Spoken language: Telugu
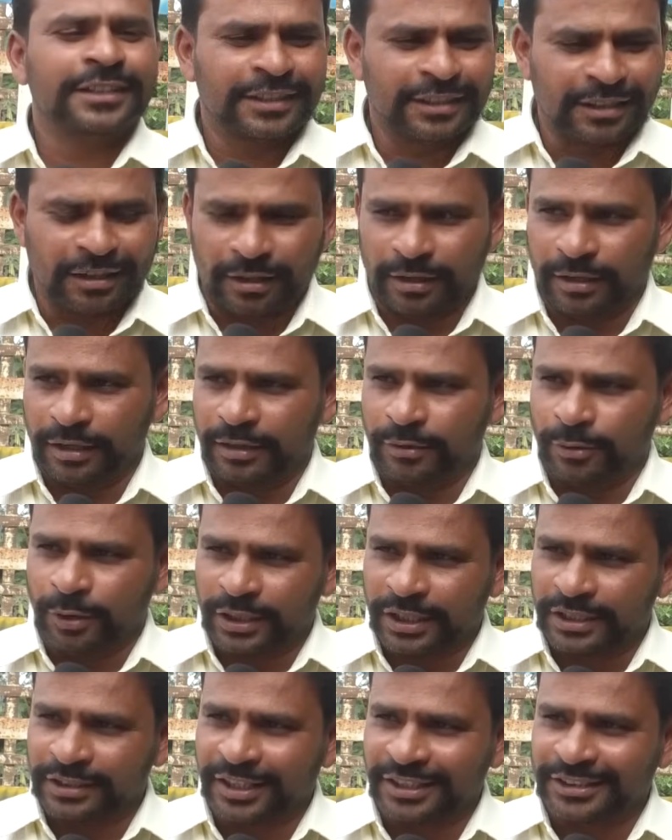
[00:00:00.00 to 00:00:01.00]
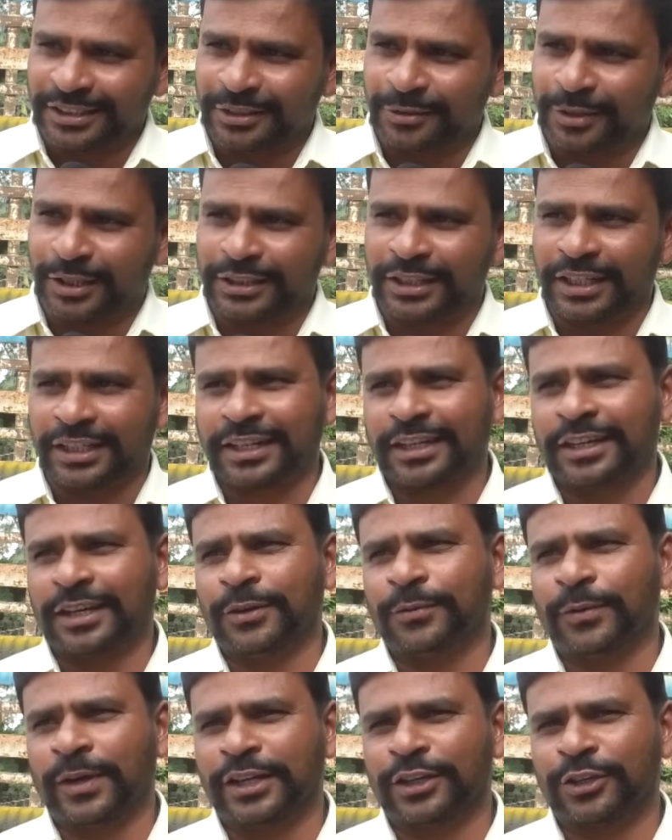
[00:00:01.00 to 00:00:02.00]
ఈయన లోకేష్ గారు చదివాడు ఎక్కడ
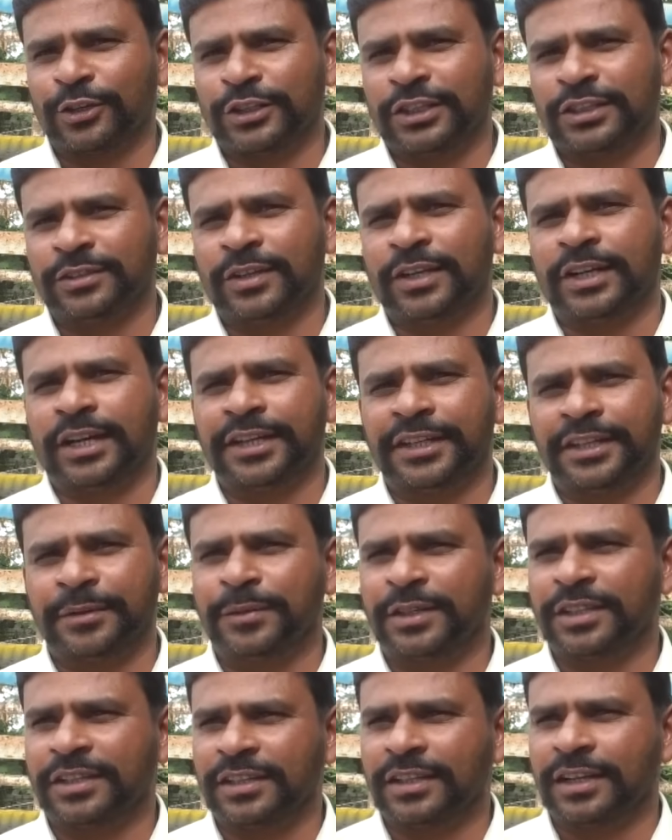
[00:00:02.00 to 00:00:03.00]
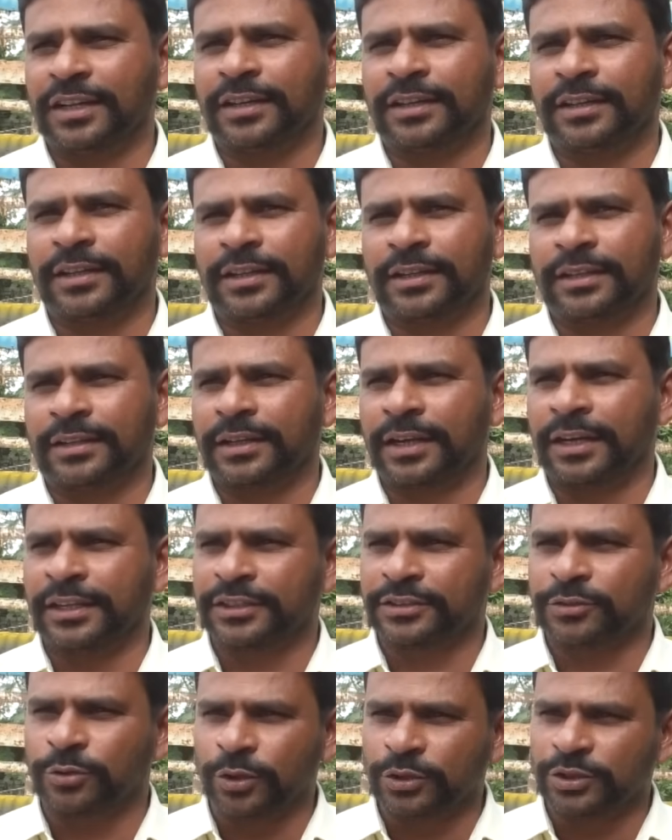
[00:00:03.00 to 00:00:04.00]
ఫారిన్లో చదివాడు ఐటీ మిని ఆయన
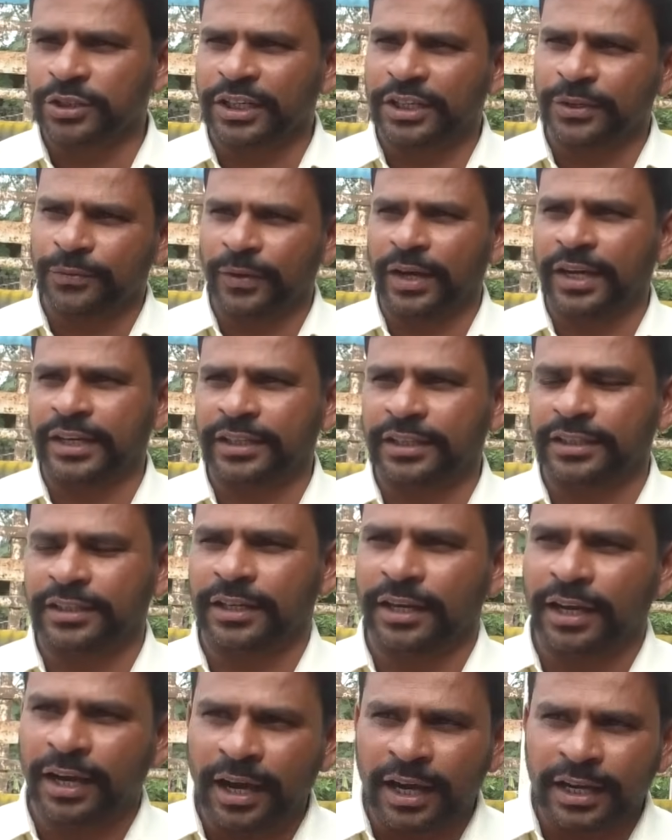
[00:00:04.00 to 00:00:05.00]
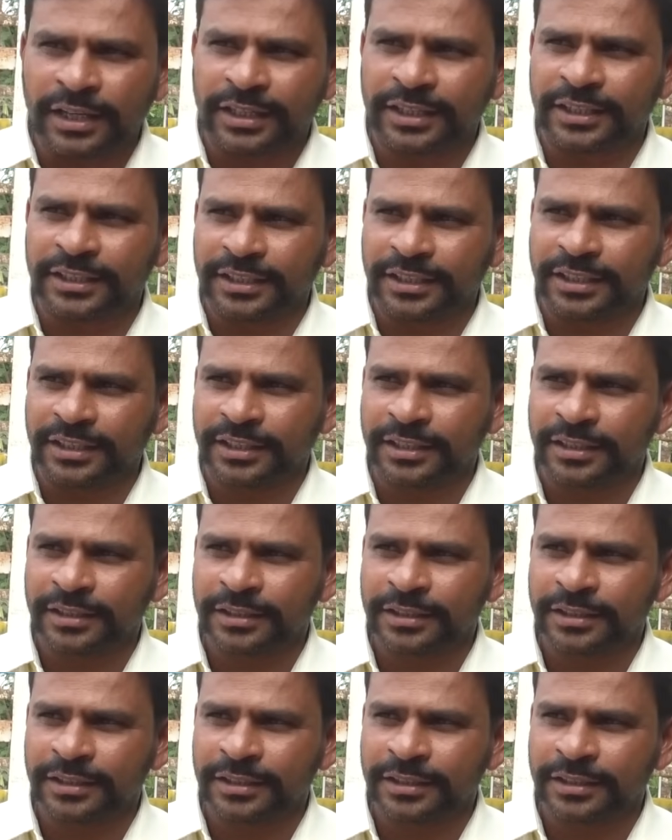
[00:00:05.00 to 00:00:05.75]
కోర్సులన్నీ ఫారిన్ ఆయన ఏంటి